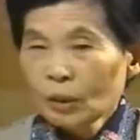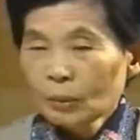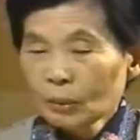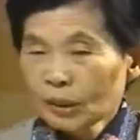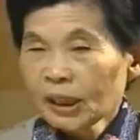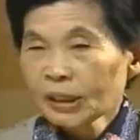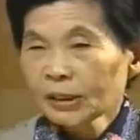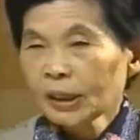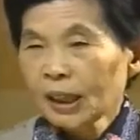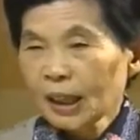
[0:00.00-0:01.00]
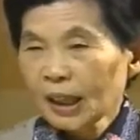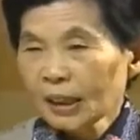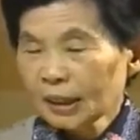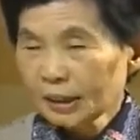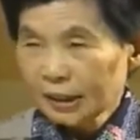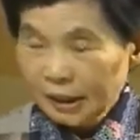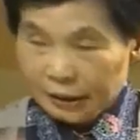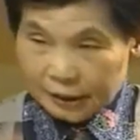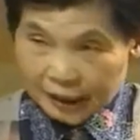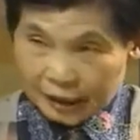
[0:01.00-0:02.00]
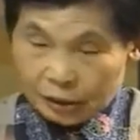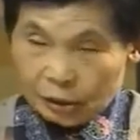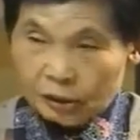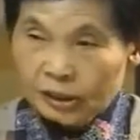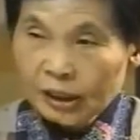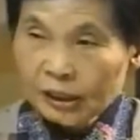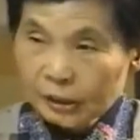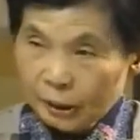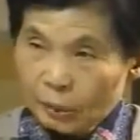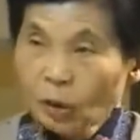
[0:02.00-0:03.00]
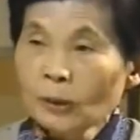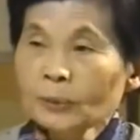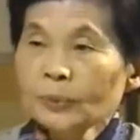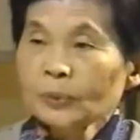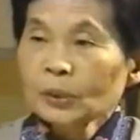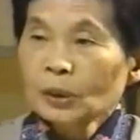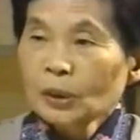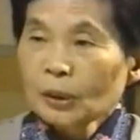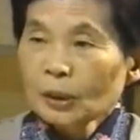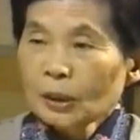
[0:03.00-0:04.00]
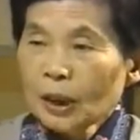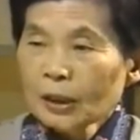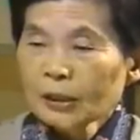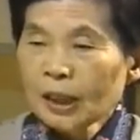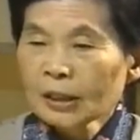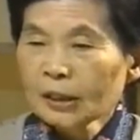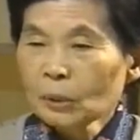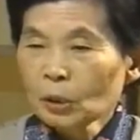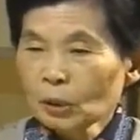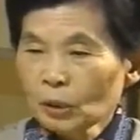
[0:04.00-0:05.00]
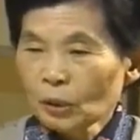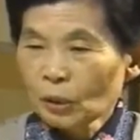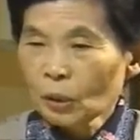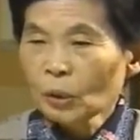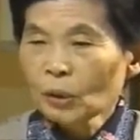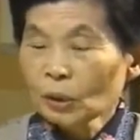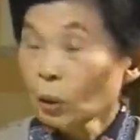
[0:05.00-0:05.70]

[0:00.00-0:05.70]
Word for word: 乱れた体じゃないようにされてもあ何もこ